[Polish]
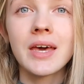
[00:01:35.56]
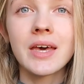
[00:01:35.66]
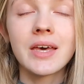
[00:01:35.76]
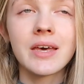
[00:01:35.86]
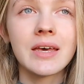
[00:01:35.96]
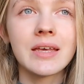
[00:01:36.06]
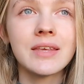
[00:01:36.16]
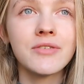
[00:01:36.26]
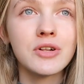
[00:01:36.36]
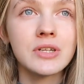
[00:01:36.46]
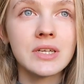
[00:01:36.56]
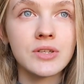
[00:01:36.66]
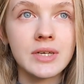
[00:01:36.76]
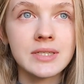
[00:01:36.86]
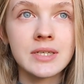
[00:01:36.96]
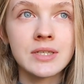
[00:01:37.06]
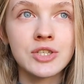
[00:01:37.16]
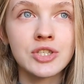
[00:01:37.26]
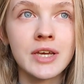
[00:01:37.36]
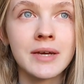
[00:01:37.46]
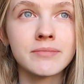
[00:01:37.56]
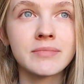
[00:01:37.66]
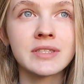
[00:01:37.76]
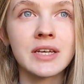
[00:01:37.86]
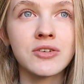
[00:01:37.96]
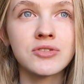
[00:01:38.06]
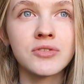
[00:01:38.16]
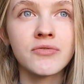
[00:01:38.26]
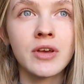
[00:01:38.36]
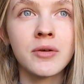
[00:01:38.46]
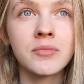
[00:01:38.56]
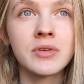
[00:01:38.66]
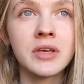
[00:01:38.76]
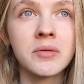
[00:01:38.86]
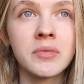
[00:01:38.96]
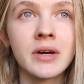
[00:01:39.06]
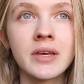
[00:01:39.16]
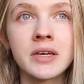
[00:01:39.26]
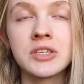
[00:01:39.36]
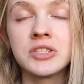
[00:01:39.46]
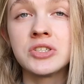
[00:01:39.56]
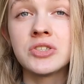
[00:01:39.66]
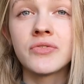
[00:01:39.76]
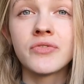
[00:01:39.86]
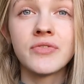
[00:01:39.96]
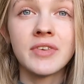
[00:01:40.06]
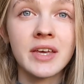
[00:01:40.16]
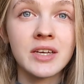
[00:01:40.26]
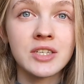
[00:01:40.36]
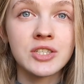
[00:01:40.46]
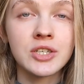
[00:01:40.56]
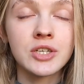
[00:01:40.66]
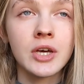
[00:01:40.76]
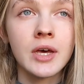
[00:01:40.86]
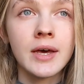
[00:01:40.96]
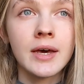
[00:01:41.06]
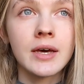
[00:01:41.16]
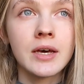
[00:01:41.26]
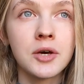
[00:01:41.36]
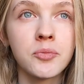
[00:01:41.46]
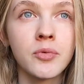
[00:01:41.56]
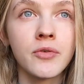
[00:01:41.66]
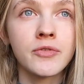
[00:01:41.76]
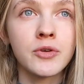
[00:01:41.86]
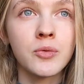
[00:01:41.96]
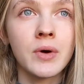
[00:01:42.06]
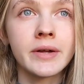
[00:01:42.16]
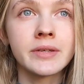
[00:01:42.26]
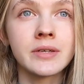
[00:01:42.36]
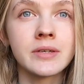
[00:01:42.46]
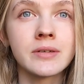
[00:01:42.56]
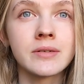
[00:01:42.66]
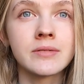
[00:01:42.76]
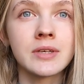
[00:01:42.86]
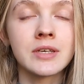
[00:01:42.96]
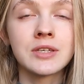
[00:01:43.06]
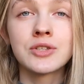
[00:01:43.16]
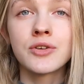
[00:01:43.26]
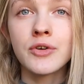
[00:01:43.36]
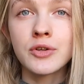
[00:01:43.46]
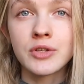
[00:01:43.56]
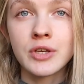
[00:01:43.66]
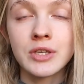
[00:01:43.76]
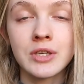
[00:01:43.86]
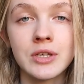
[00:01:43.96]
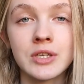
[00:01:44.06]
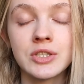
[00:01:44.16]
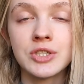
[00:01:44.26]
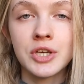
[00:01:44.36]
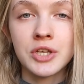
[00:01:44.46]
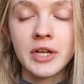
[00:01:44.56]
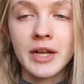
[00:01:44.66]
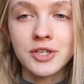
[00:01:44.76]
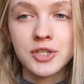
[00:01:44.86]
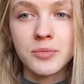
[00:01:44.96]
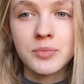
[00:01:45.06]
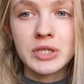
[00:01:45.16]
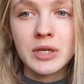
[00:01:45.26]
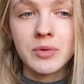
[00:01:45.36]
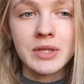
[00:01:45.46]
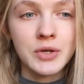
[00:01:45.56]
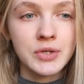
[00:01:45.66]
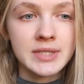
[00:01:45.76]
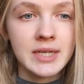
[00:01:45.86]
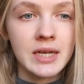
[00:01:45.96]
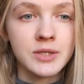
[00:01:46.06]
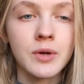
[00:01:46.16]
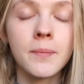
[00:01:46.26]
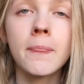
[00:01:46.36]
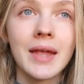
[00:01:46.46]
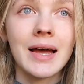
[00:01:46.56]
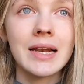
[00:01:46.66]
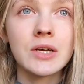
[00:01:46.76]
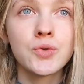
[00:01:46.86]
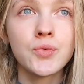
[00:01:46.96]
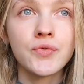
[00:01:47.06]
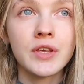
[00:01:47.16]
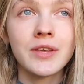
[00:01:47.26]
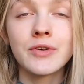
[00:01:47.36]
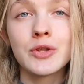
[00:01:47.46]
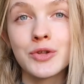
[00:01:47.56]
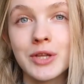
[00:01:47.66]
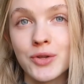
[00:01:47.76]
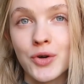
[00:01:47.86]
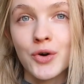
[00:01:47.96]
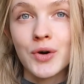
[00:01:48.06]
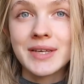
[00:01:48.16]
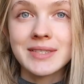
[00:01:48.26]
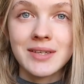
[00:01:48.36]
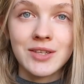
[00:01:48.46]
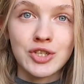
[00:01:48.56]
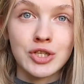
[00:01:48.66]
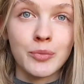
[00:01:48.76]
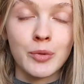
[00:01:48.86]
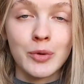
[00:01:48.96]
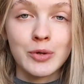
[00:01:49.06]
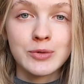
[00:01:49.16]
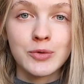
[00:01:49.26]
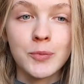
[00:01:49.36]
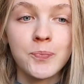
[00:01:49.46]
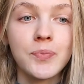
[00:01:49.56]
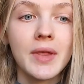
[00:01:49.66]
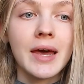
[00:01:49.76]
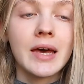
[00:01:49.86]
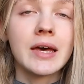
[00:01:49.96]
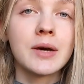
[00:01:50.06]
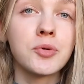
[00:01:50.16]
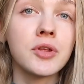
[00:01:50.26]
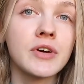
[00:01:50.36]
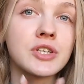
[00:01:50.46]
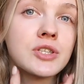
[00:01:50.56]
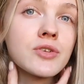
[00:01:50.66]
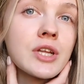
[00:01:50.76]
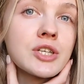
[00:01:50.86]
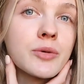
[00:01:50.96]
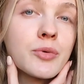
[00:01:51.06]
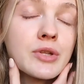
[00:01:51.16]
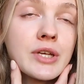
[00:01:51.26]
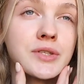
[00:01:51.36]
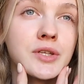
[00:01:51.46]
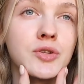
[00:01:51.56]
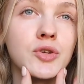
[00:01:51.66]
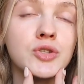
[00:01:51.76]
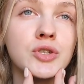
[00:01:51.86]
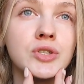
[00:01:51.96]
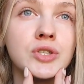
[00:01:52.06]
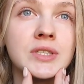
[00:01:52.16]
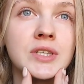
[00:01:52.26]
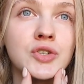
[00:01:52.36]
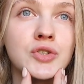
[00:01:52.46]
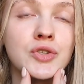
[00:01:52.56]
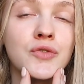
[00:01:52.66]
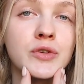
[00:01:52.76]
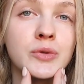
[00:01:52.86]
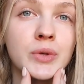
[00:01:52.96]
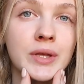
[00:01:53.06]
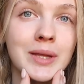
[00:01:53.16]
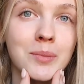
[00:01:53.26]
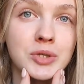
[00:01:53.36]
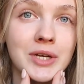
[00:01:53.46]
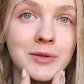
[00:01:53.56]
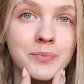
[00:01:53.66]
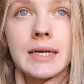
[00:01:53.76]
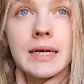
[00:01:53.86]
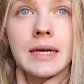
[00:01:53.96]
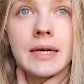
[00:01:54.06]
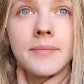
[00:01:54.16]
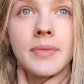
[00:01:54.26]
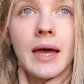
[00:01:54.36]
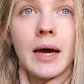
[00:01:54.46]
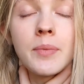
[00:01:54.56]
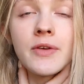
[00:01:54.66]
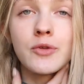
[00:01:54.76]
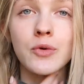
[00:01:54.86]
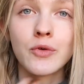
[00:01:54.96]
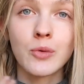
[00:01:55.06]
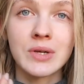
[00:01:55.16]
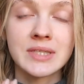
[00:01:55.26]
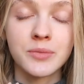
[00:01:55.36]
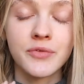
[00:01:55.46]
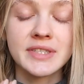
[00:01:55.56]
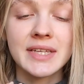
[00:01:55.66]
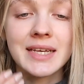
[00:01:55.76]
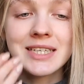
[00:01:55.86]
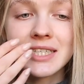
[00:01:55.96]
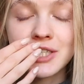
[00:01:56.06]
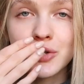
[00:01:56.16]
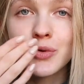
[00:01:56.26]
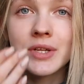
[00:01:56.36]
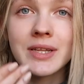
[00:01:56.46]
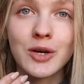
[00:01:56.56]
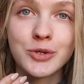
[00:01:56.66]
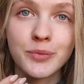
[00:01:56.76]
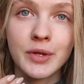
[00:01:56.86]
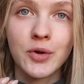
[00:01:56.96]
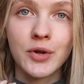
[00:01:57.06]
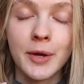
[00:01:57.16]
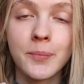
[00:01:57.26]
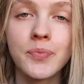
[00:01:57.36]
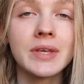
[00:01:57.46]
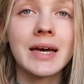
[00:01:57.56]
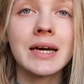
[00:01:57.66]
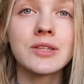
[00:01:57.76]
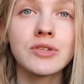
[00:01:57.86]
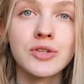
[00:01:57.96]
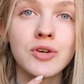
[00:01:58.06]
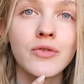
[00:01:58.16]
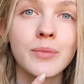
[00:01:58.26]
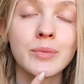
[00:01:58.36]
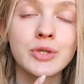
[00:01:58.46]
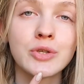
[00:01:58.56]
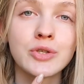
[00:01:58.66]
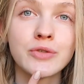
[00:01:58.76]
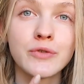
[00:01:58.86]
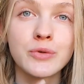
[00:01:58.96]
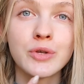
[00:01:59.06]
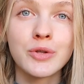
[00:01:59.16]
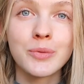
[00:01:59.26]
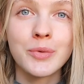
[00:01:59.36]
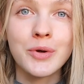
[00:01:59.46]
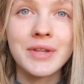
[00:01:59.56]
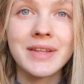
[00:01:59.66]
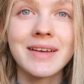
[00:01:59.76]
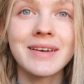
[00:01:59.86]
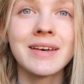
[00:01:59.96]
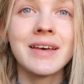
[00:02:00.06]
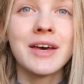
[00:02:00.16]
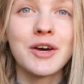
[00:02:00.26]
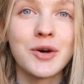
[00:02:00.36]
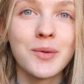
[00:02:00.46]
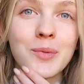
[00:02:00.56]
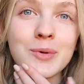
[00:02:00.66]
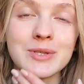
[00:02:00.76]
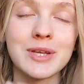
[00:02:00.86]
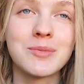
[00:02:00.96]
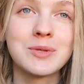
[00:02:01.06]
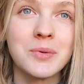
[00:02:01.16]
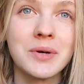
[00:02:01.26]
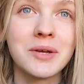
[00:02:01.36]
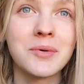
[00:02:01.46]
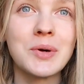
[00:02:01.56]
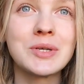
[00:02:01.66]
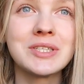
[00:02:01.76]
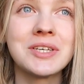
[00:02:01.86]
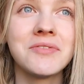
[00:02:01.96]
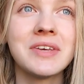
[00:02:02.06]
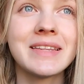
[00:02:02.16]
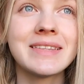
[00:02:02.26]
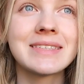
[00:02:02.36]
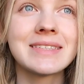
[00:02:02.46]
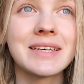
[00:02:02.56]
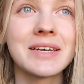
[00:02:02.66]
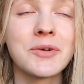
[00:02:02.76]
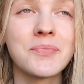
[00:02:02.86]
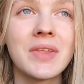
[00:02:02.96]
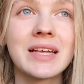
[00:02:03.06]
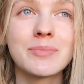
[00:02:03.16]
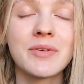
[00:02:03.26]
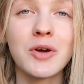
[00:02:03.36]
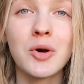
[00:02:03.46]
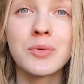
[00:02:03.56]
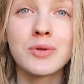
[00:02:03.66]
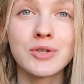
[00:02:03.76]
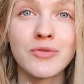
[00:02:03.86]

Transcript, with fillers: E, nie wygląda to estetycznie, z tego co wiem nie ma jakichś większych E, powikłań takich zdrowotnych, jeśli się jej nie leczy, przynajmniej tego nie znalazłam, ale głównie nie wygląda to estetycznie po prostu, e, ponieważ no, nasza broda jest wtedy dosyć znacząco wysunięta przed, e, a prawidłowy układ zębów jest taki, że nasze górne nachodzą na dolne. Ja dodatkowo mam jeszcze dosyć wysuniętą brodę, tak po prostu tak mi się układają kości, więc sprawiałoby to,